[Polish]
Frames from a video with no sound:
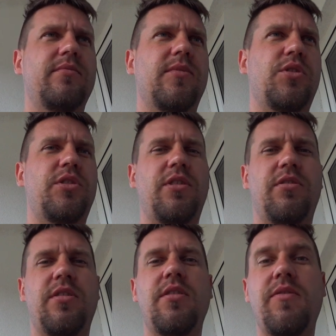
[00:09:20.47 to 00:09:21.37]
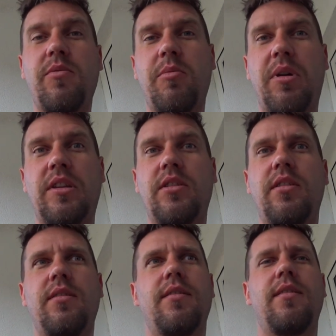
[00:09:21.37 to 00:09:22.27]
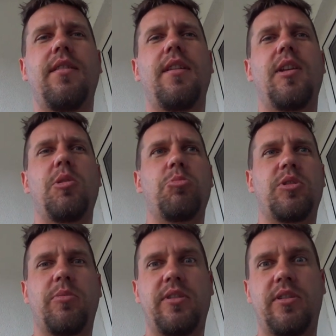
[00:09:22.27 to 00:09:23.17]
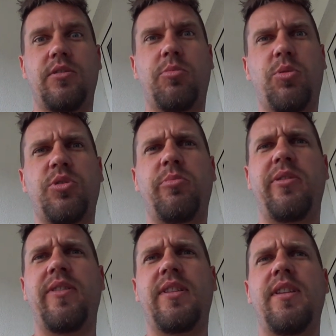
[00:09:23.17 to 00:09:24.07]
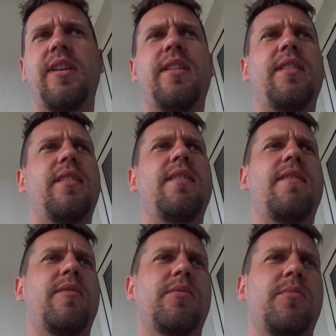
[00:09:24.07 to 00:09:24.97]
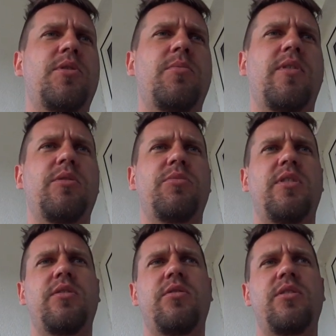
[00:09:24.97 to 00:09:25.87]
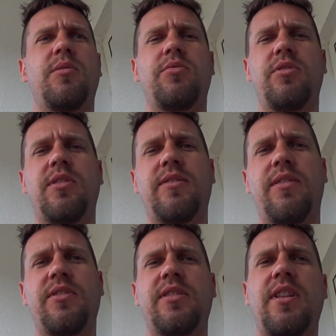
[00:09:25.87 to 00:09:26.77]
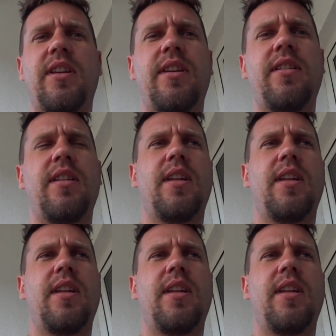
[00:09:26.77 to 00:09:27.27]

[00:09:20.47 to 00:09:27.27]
Może się rozleniwiłem bardziej, może bardziej chcę odpocząć prywatnie. Nie wiem, zobaczymy. W każdym razie coś tam, coś tam zawsze skleję.